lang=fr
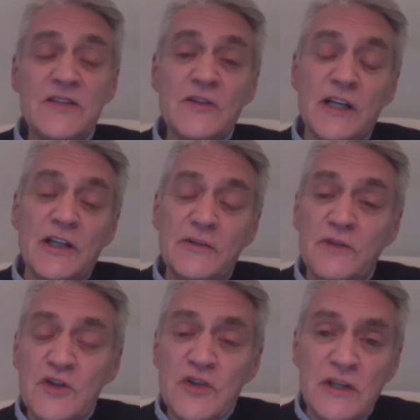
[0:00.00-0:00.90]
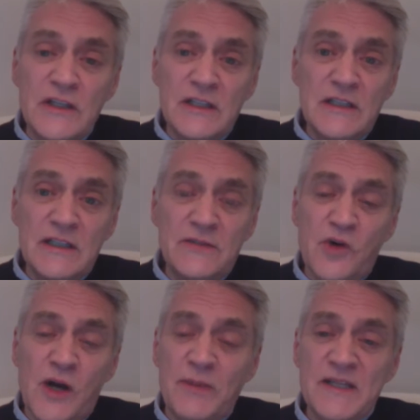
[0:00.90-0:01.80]
a une évolution. Il, faut
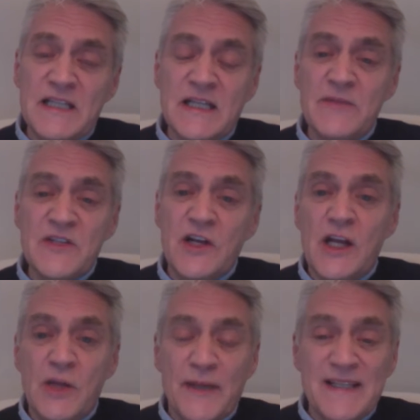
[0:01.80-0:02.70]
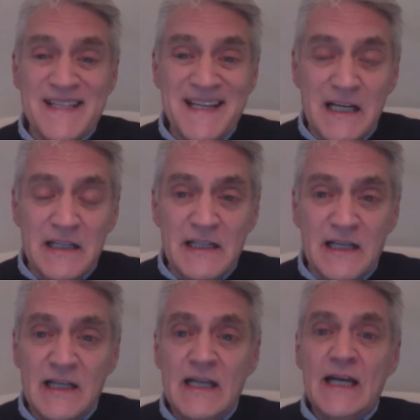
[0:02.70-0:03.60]
rappeler que cette émission-là, elle a près de 50 ans.
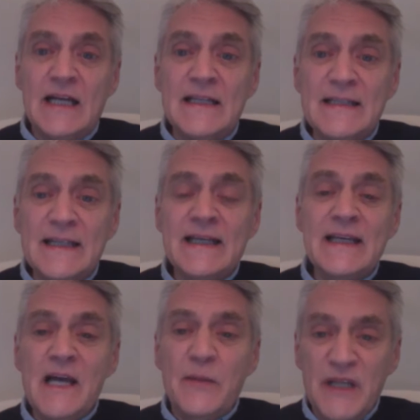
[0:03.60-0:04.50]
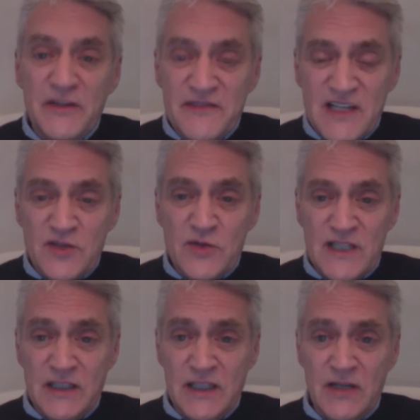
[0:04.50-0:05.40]
Elle a été créée en
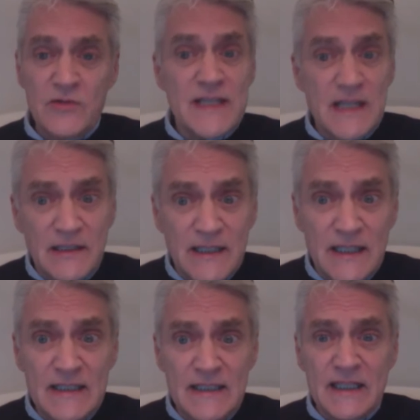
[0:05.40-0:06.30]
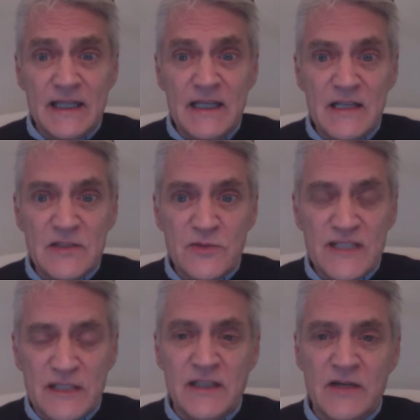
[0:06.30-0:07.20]
1971, et quand elle a été créée en
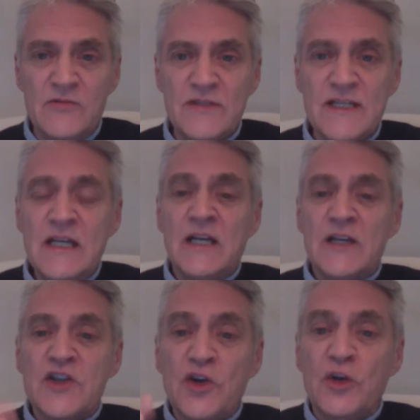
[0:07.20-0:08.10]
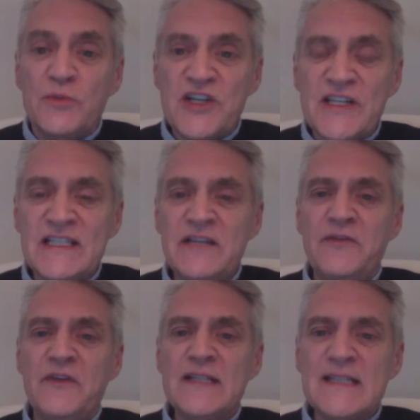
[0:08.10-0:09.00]
1971, son objectif,
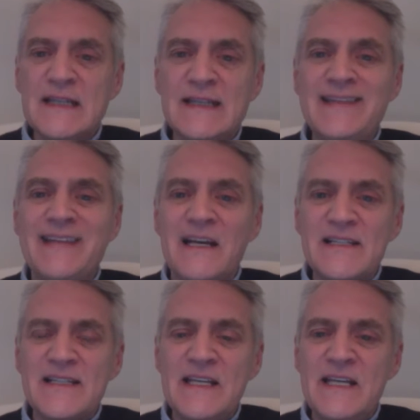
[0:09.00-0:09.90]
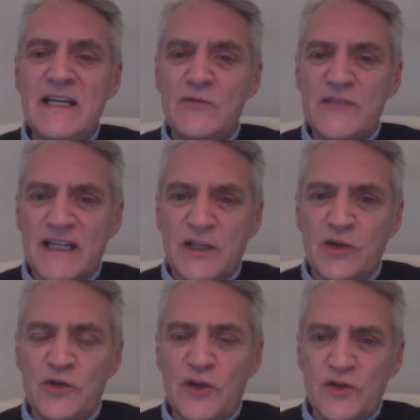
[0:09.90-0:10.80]
c'était d'enseigner aux
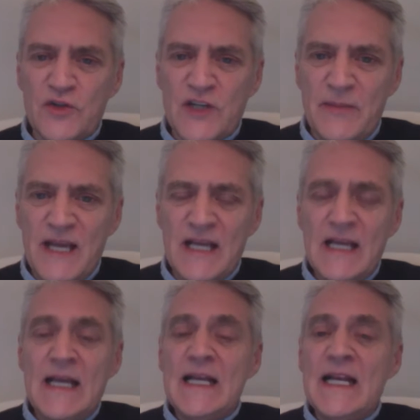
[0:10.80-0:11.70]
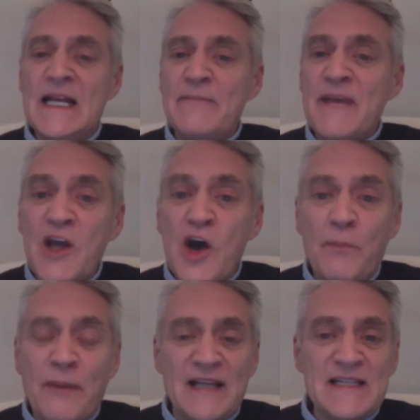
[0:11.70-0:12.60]
agriculteurs du Québec les meilleures
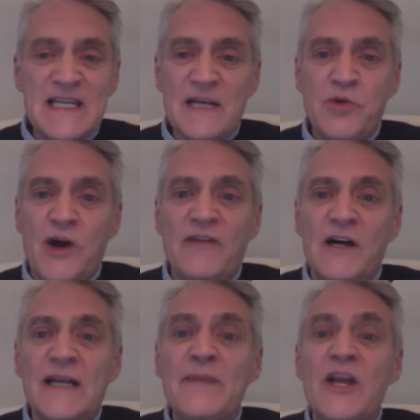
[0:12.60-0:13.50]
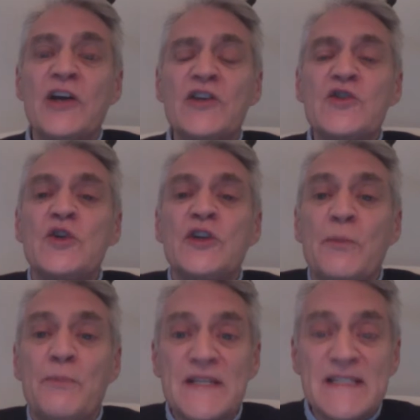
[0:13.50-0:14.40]
pratiques pour avoir les meilleurs résultats
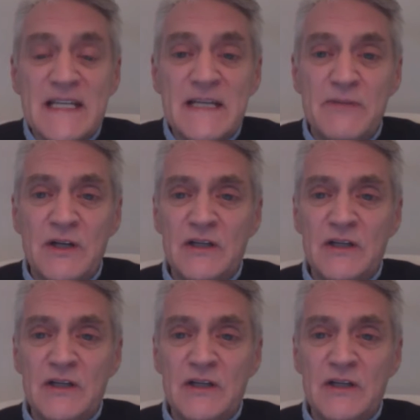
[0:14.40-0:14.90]
possibles